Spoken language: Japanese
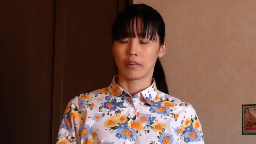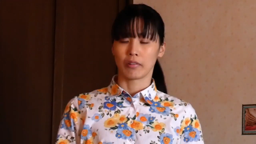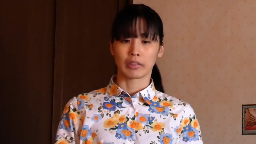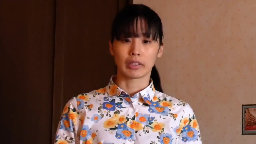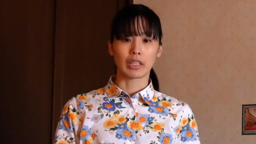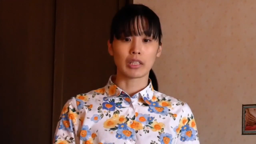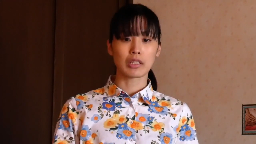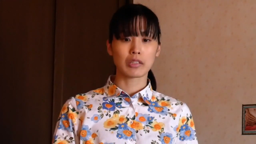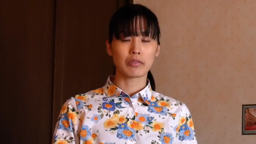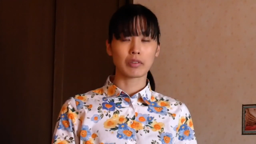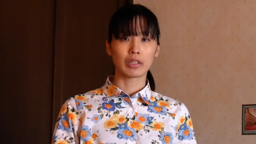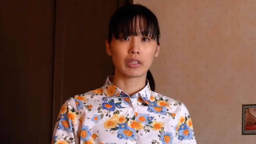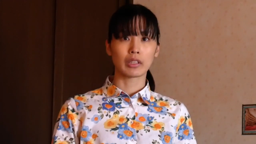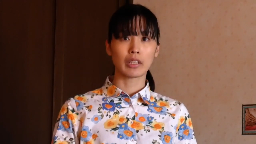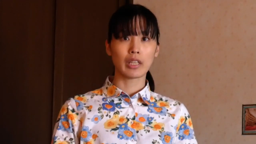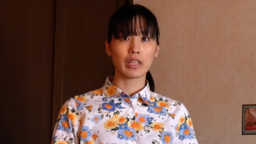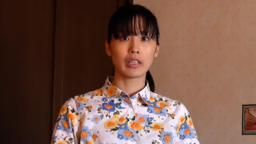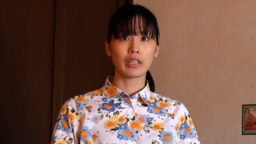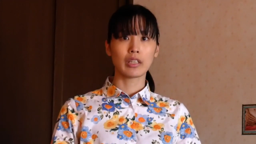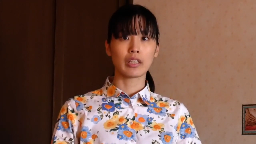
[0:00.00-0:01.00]
私は
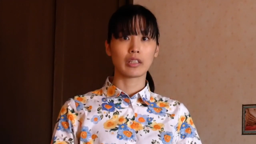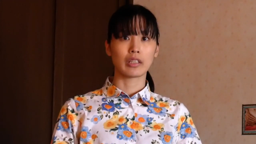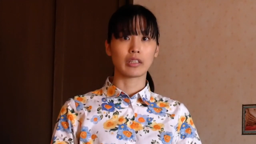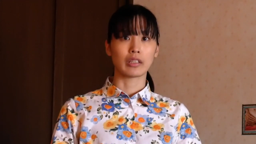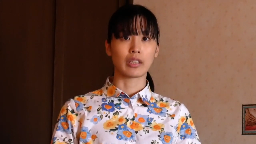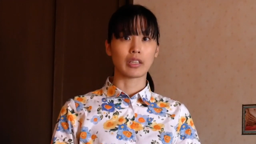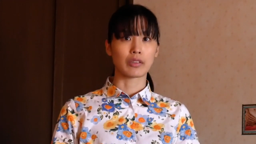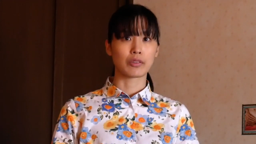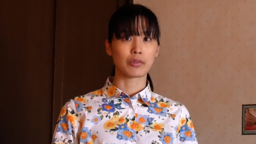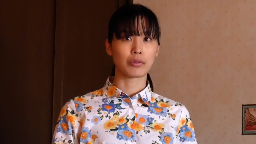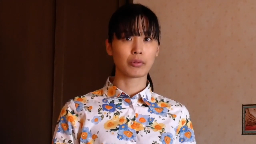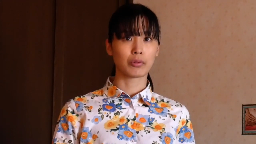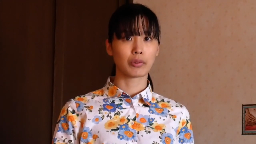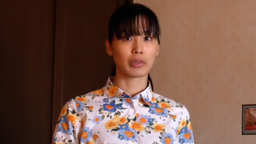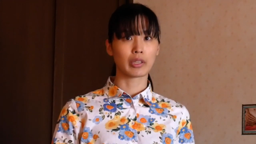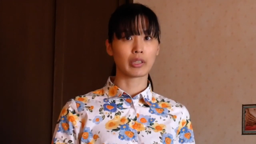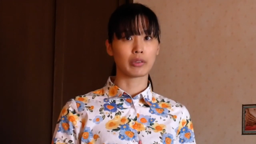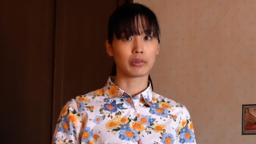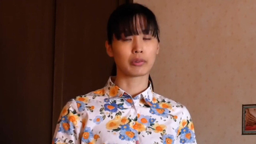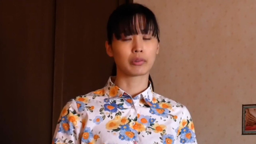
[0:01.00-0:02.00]
丁寧に手帳の
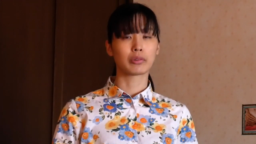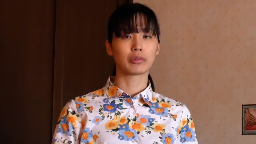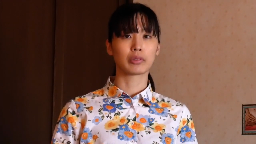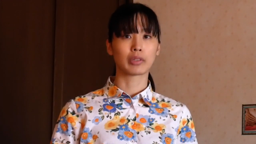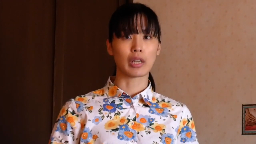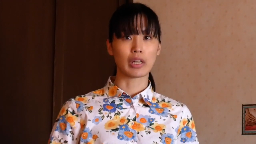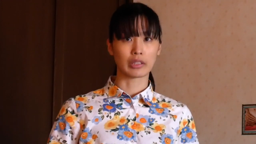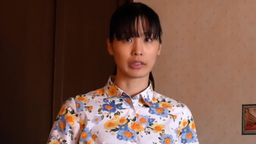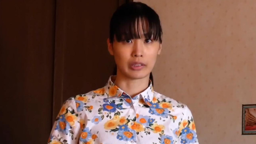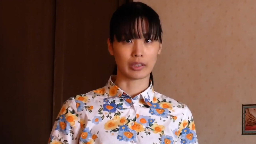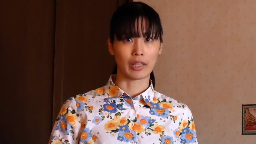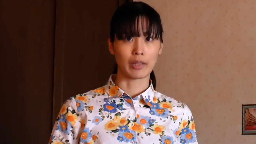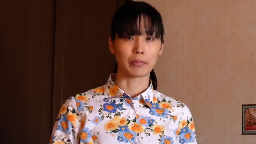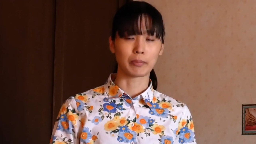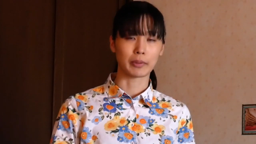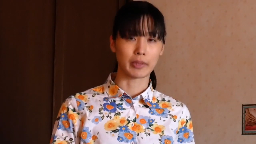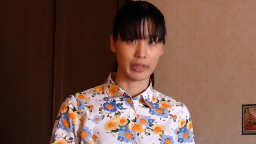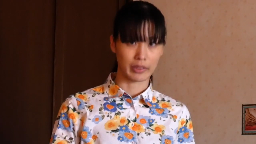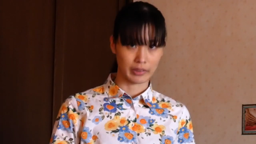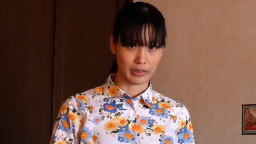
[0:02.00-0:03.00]
記録を書く
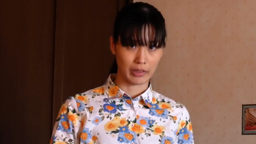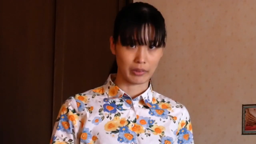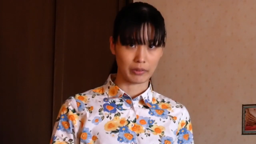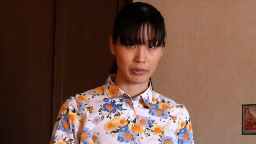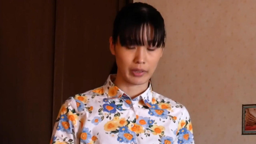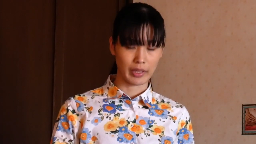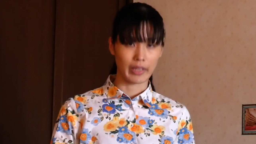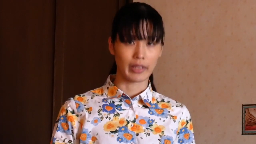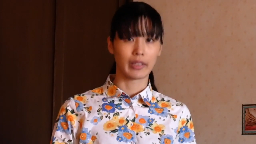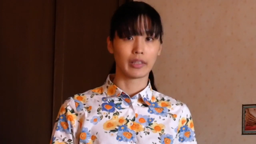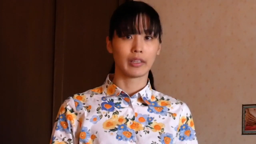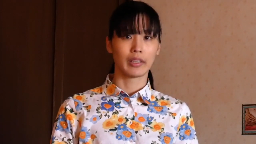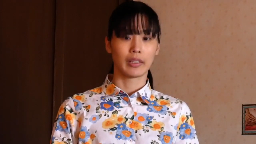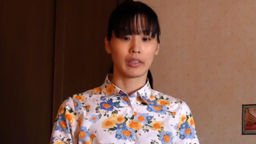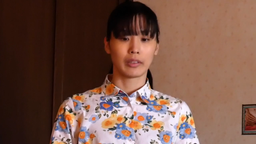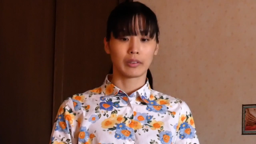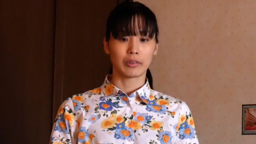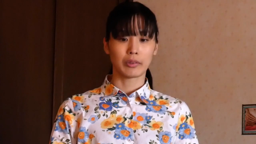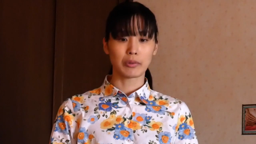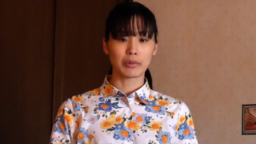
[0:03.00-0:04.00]
タイプだったので
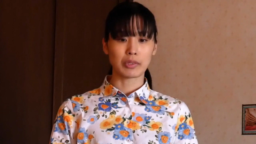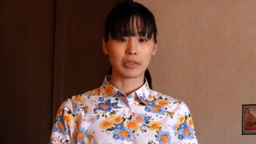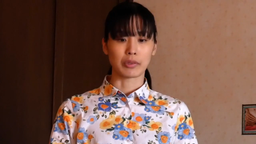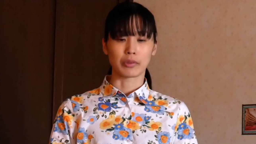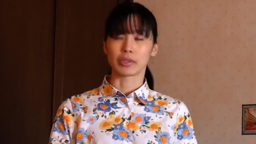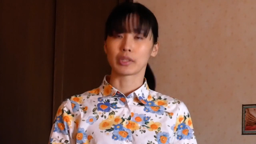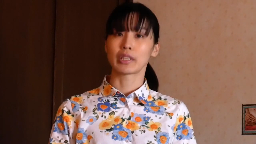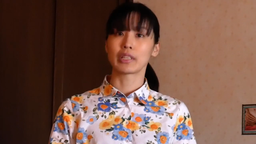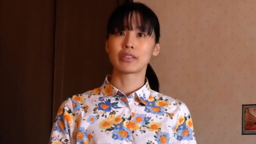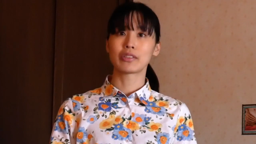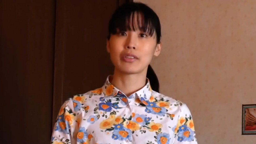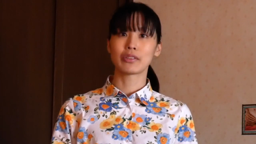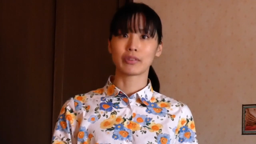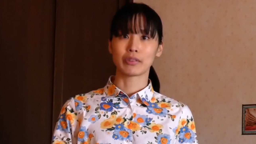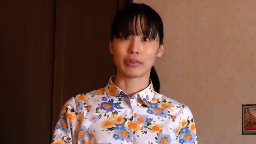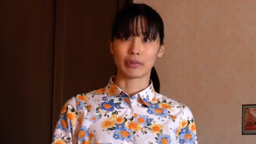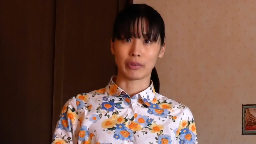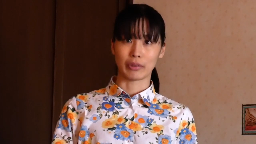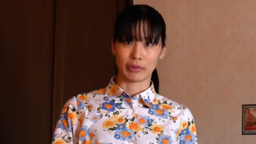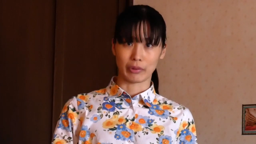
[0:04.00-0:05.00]
当時の
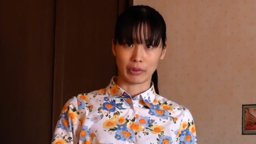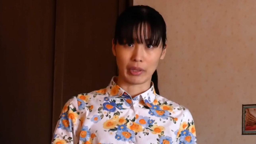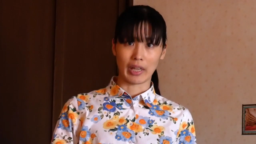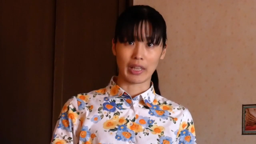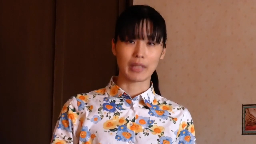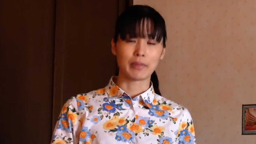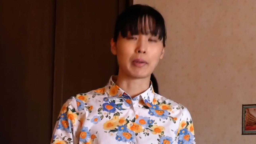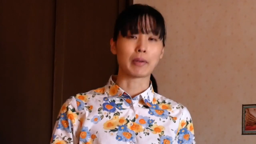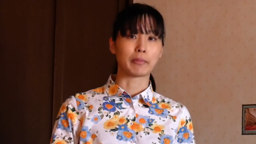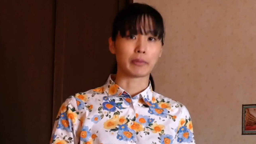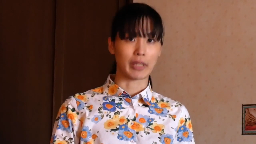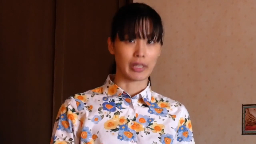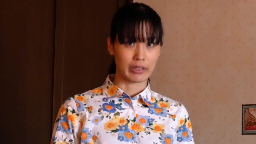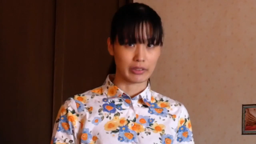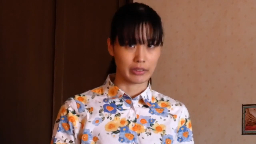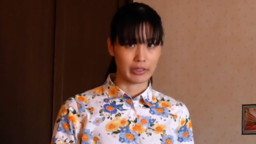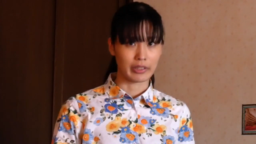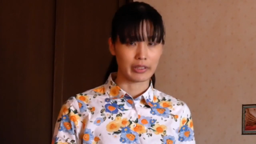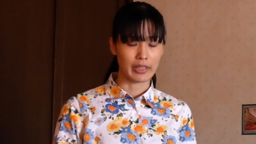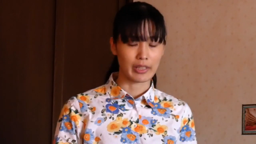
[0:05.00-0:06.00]
スケジュールというのが今も
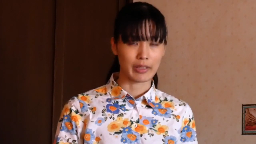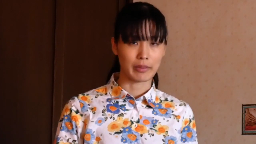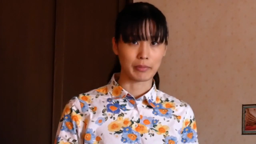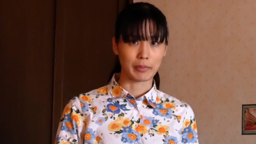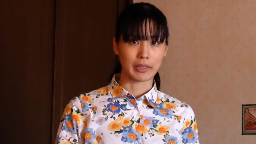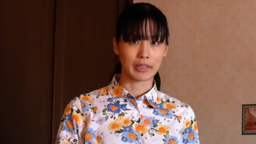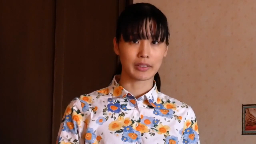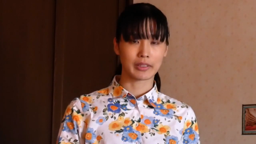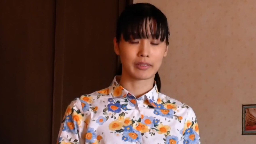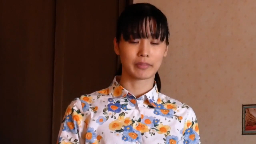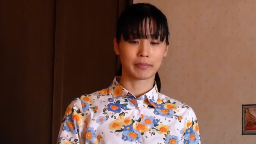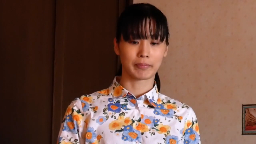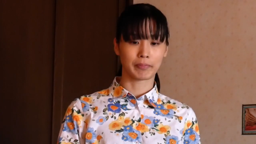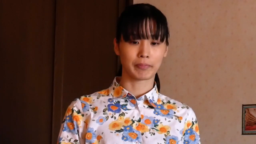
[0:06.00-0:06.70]
確認できます